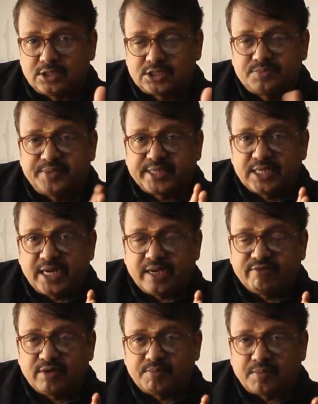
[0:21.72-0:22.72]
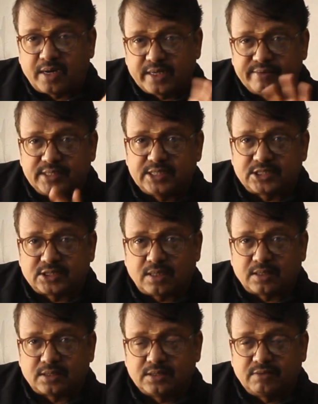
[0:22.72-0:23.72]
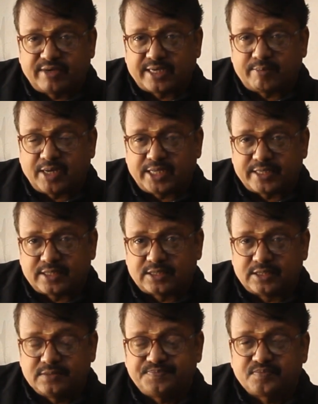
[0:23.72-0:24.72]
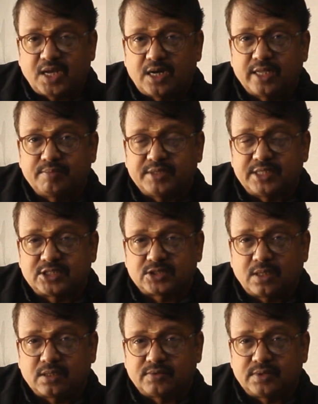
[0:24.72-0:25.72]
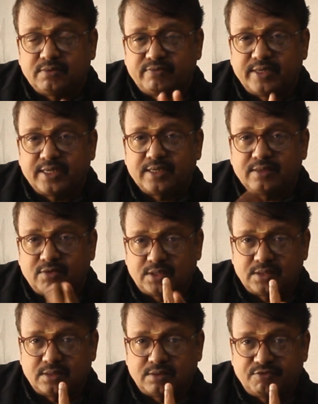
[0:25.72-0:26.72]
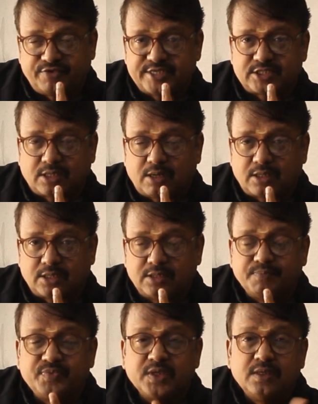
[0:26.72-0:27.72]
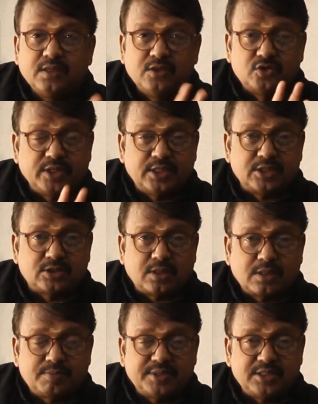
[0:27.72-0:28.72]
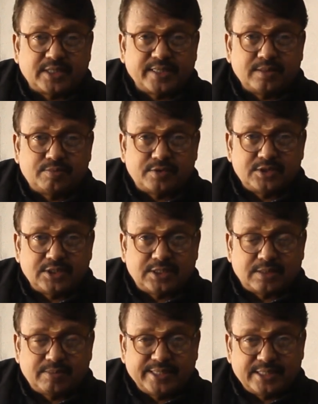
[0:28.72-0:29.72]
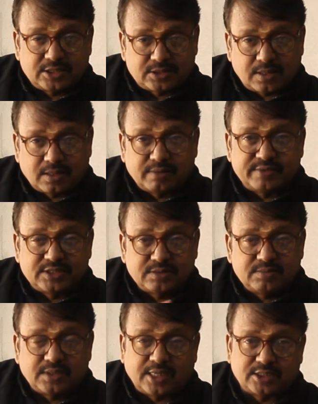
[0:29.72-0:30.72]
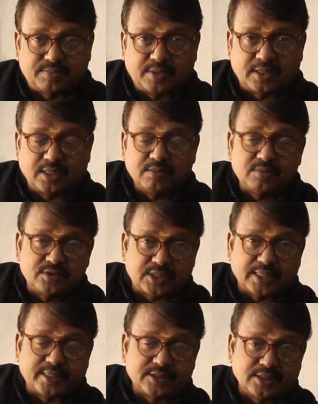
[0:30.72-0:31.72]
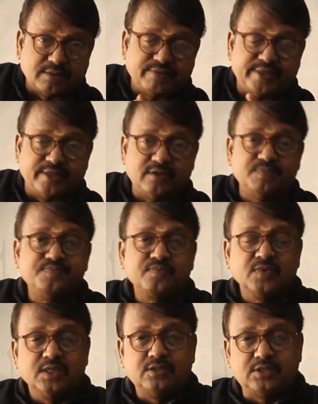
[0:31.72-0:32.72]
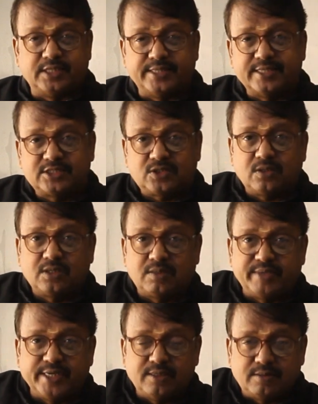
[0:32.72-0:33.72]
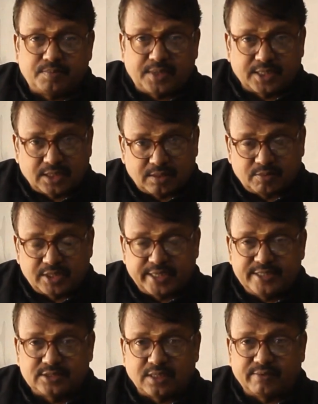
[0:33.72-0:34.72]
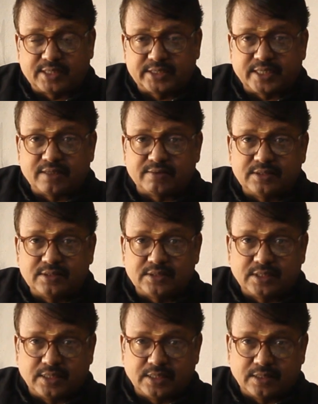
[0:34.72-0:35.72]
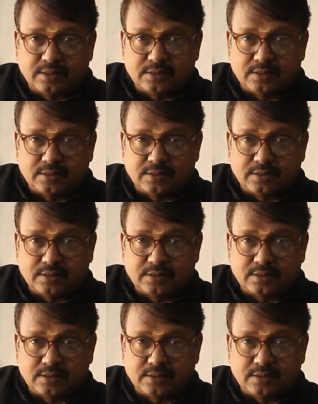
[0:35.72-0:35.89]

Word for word: ஒரு ஸ்பெக்குலேட்டிவாக மாறி வந்த ஸ்டாக்கு ஃபண்டமெண்டலாக இருந்து ஆனால் இப்போ இந்த ஸ்டாக் வந்து வேறு ஒரு ஃபேஸ் காட்டுது ஸோ இந்த ஸ்டாக் பற்றி சரியாக புரிஞ்சுக்கிட்டோம்னா இந்த ஸ்டாக்கை வச்சு நம்ம காசு பார்க்கலாம் ஸோ அதுக்காக அந்த வீடியோ ஸோ இது என்ன ஸ்டாக் அப்படின்னு பார்க்குறக்கு முன்னாடி சில வார்த்தைகள் வந்து இந்த